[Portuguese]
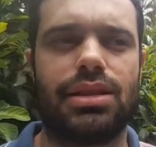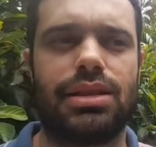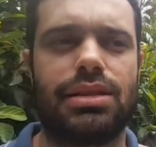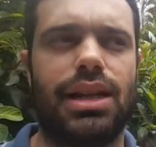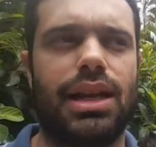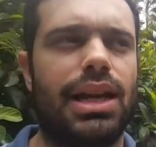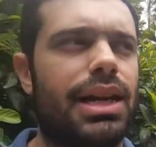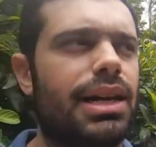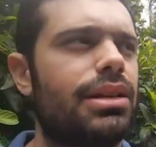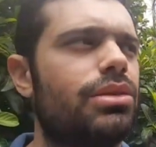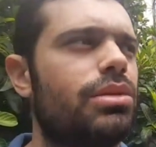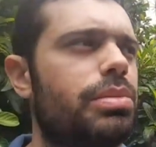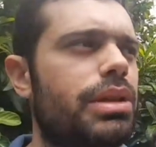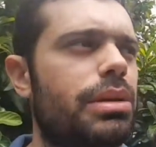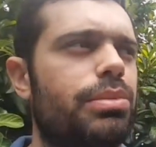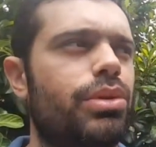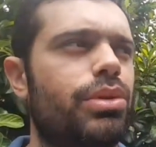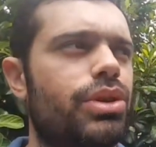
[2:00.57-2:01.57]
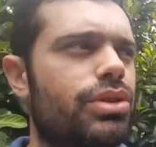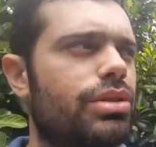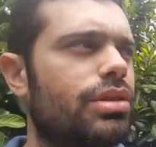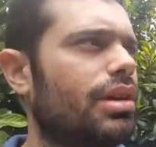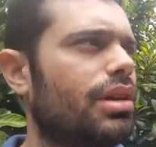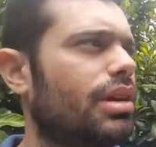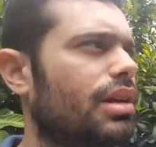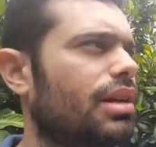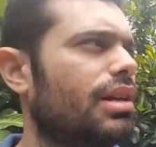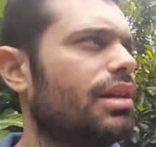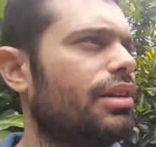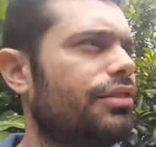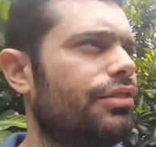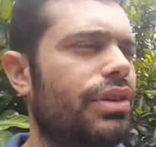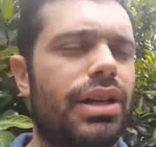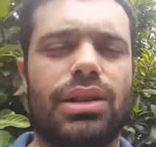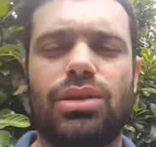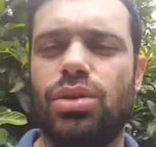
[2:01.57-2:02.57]
no telhado, que depois
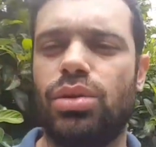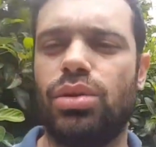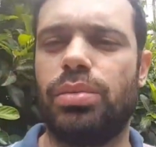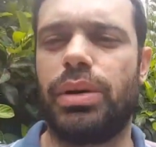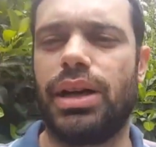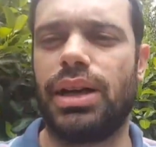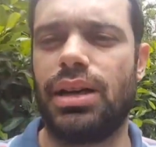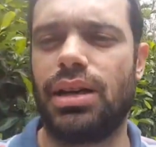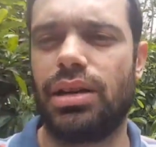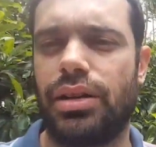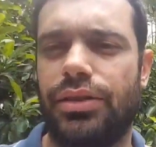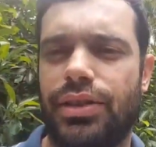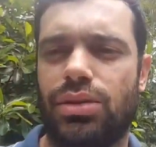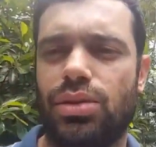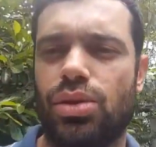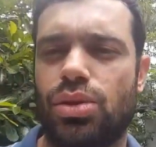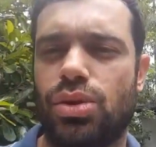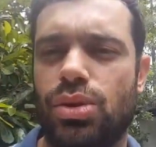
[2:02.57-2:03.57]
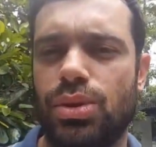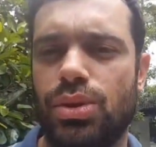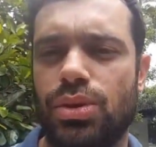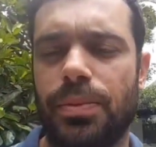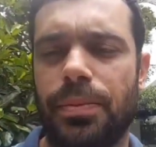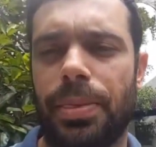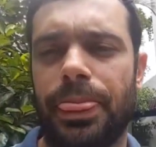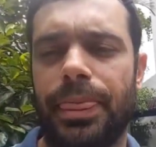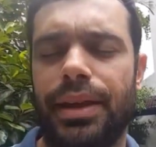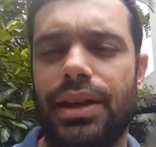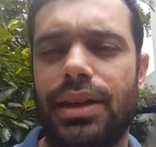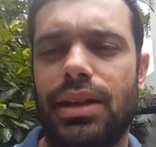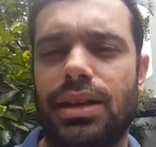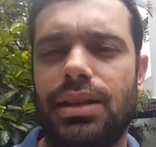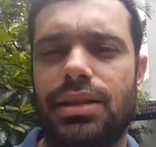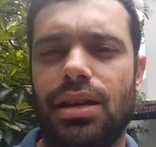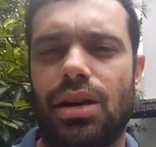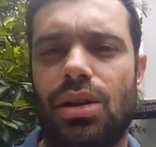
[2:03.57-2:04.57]
fica tudo branco, fica tudo sujo.
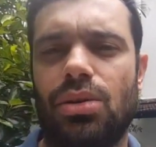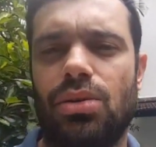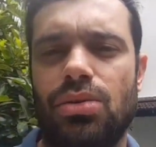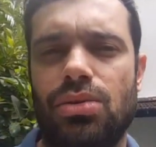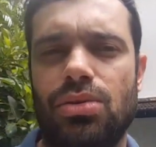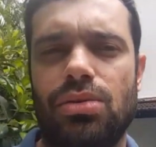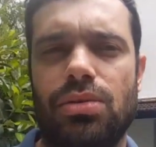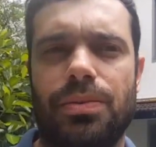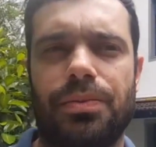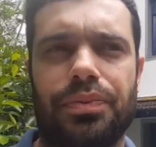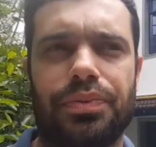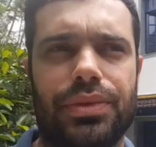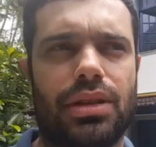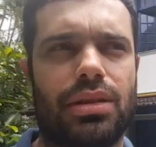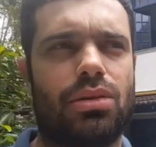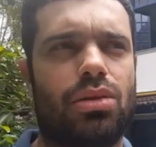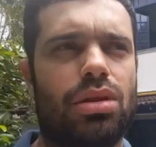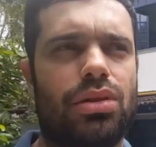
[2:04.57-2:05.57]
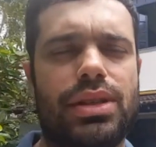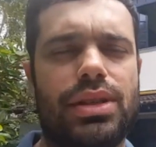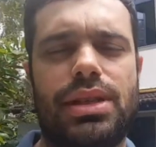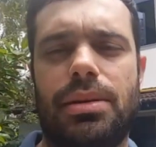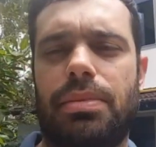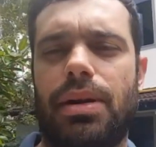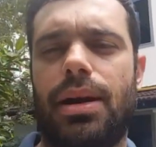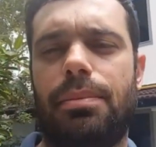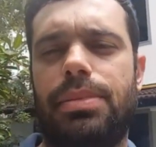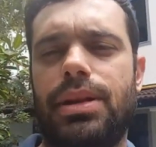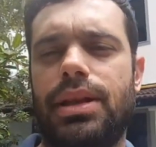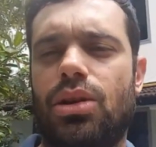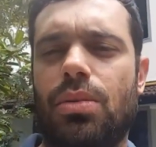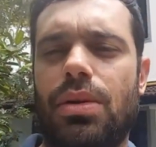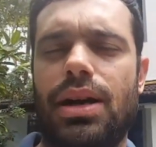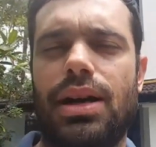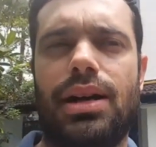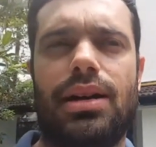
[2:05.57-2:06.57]
Então, quando você
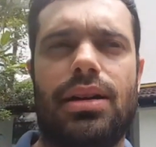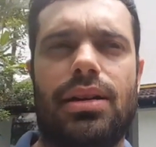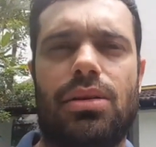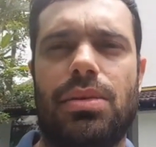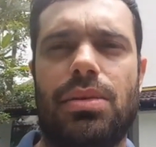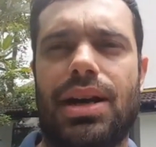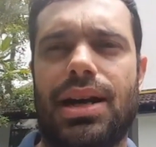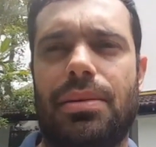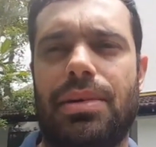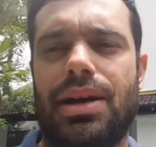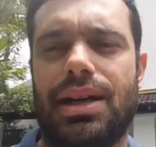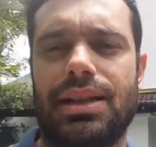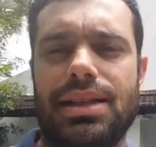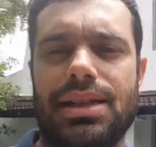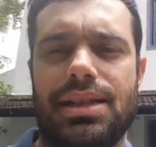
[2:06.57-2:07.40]
aplica uma, uma camada